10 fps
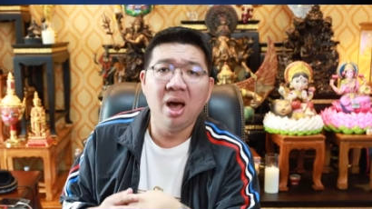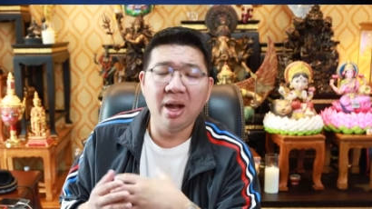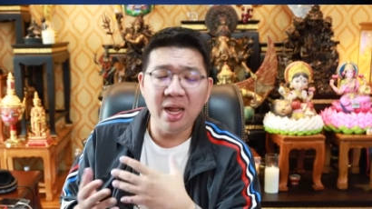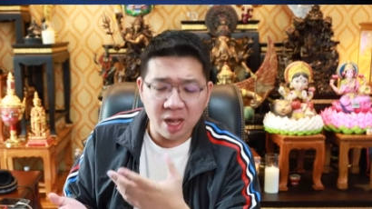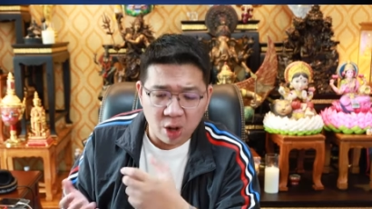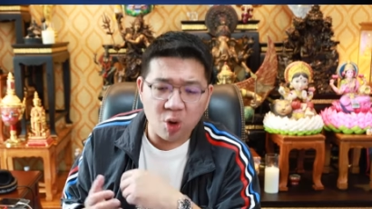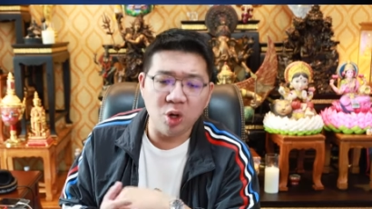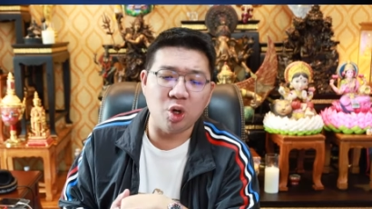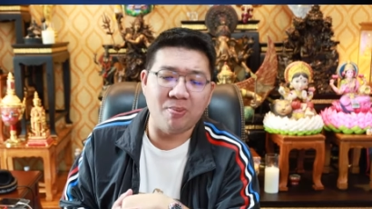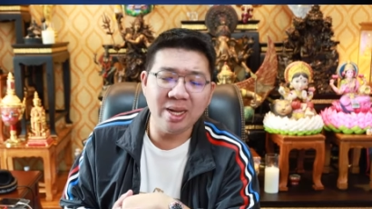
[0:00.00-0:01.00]
เรื่องก็คง
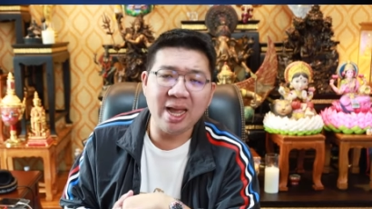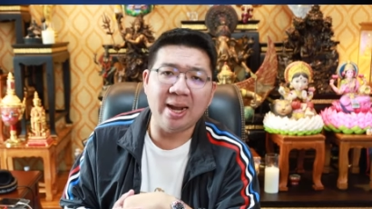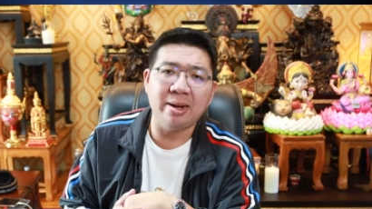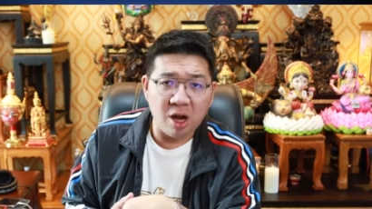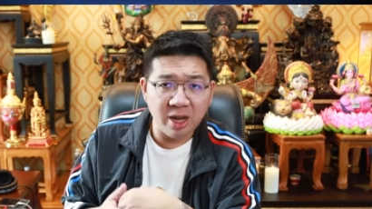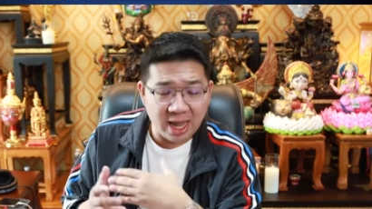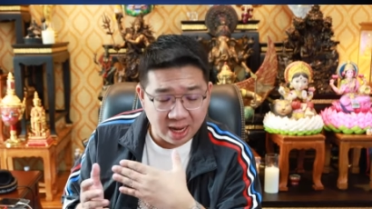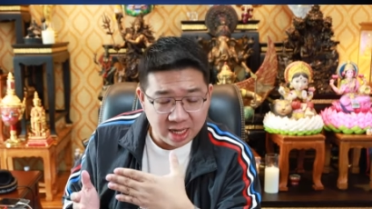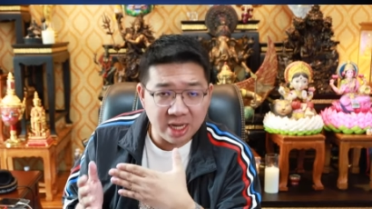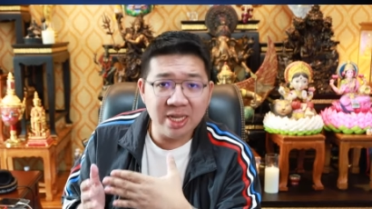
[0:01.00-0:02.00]
จบเหมือนกัน ก็ยัง
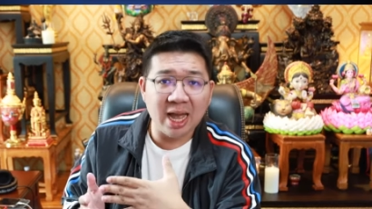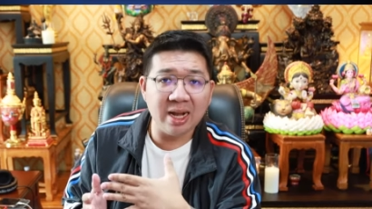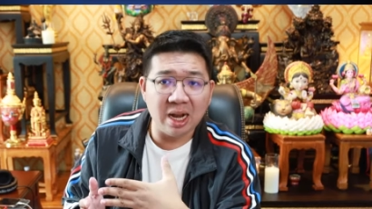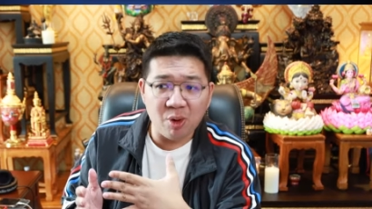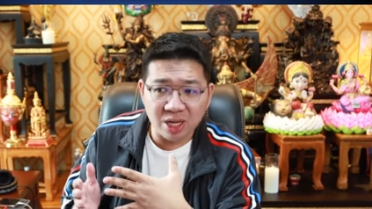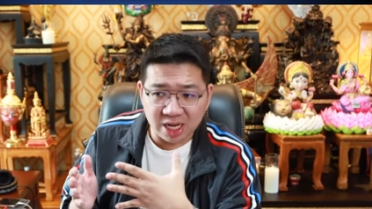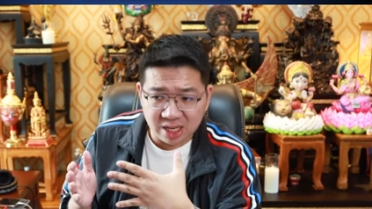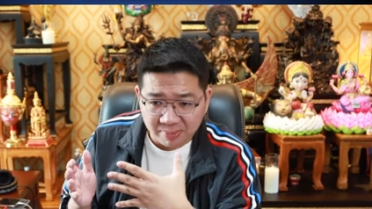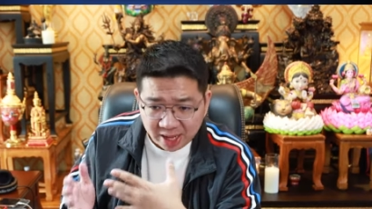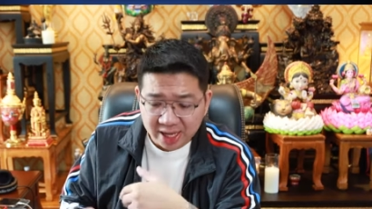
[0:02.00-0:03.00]
ยืนยันนะว่าจะ
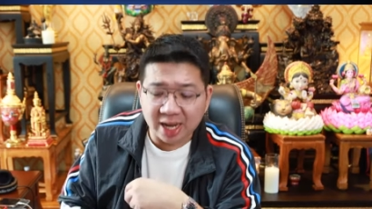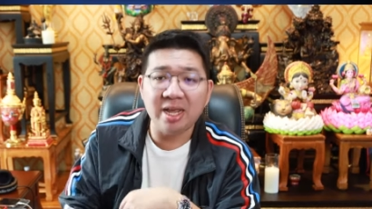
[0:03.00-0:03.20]
ดำเนินค